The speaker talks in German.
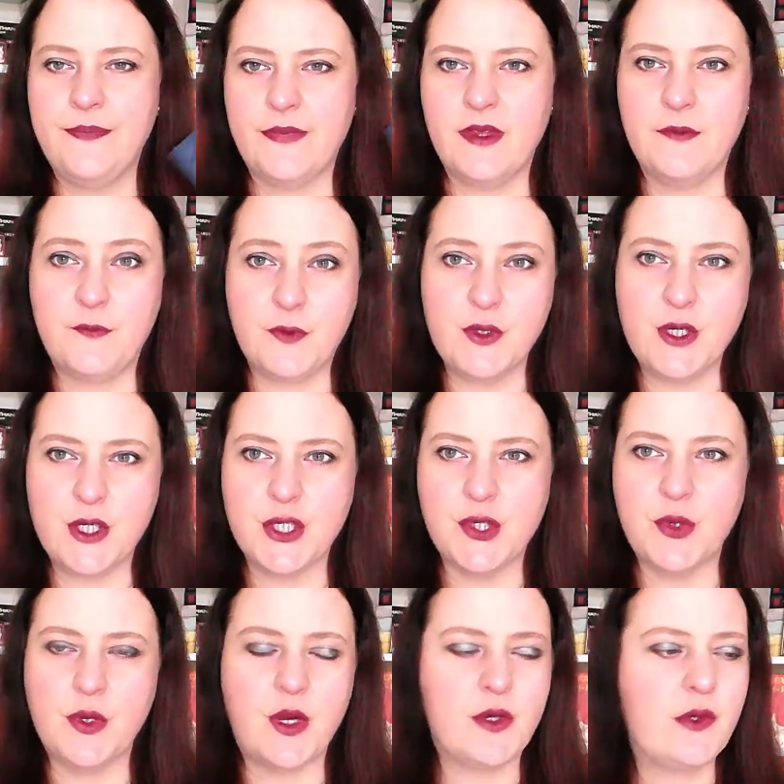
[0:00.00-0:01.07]
Ein
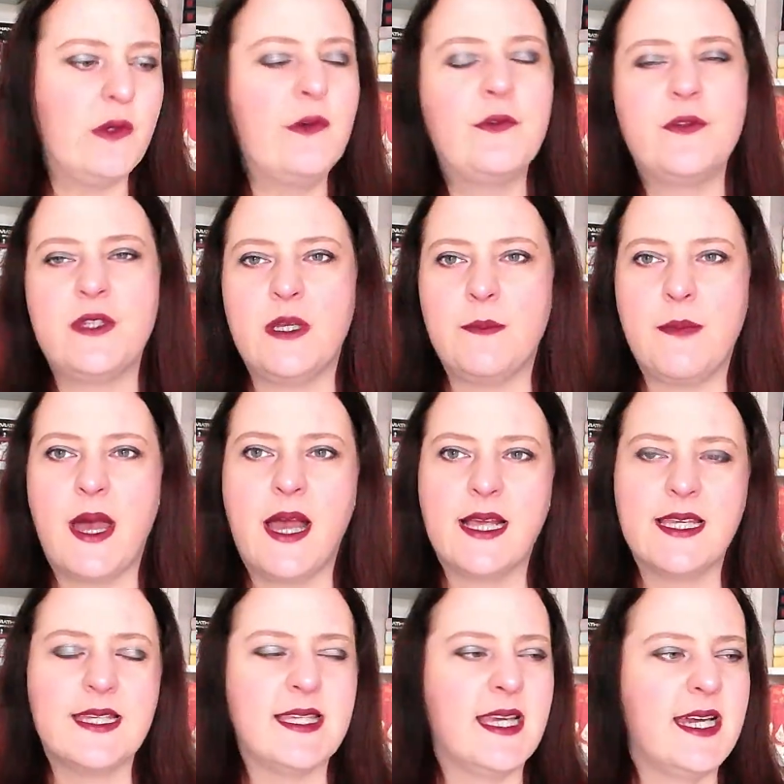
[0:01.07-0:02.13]
wunderschöner Duft, den mag
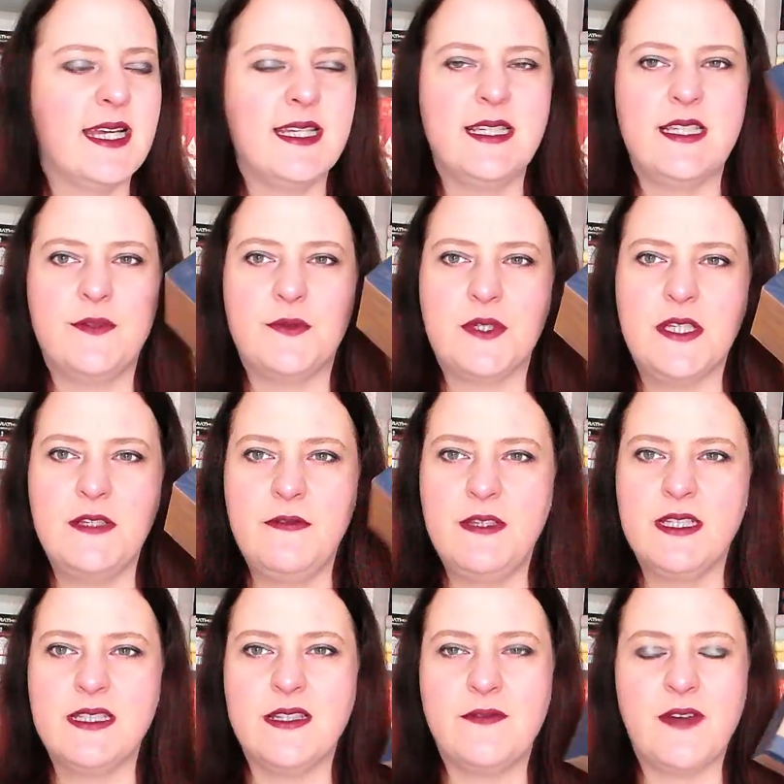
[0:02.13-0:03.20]
ich gerne. Die
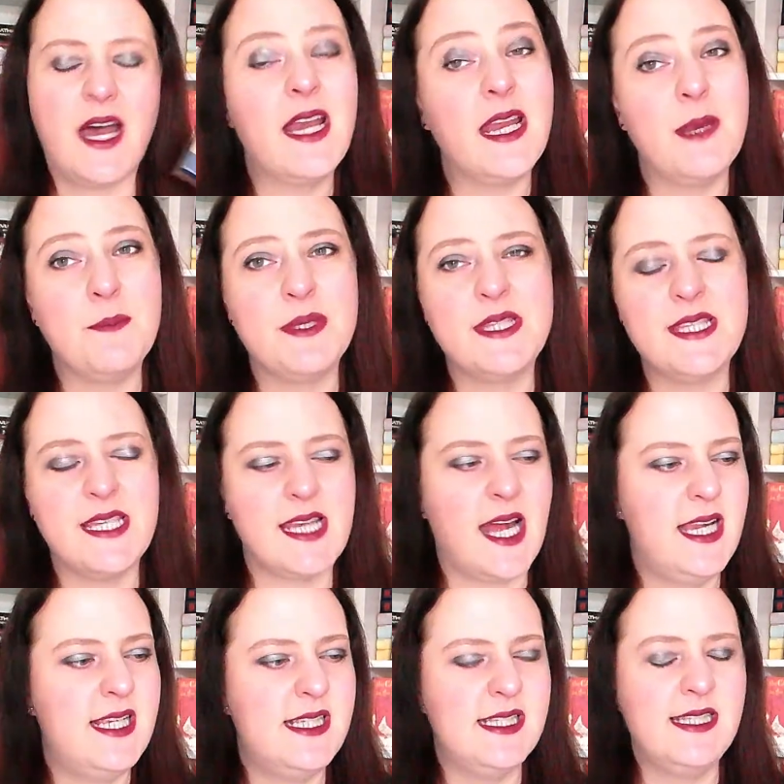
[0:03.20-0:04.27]
Votivlichter waren ein bisschen
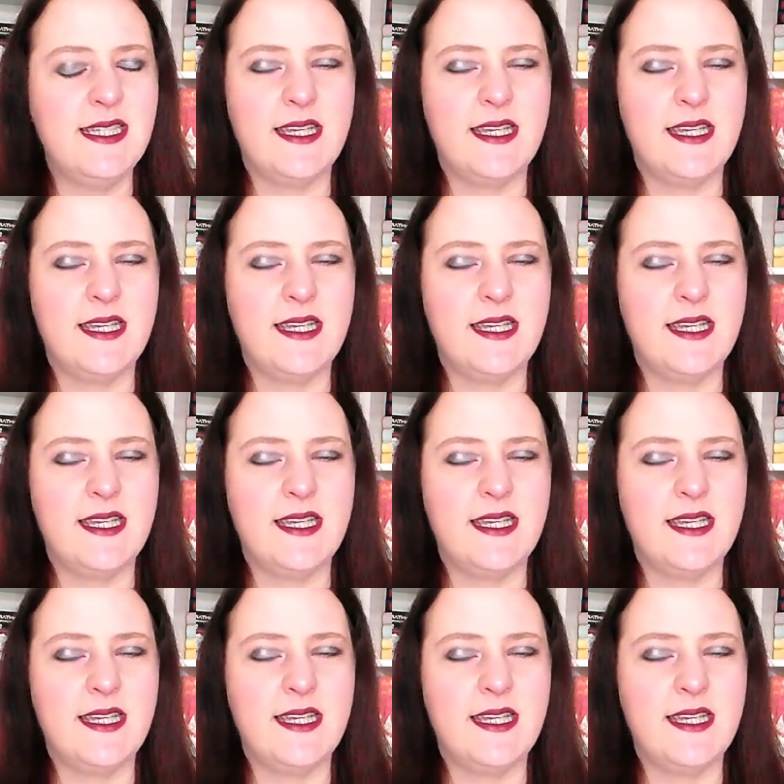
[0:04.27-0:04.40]
alt.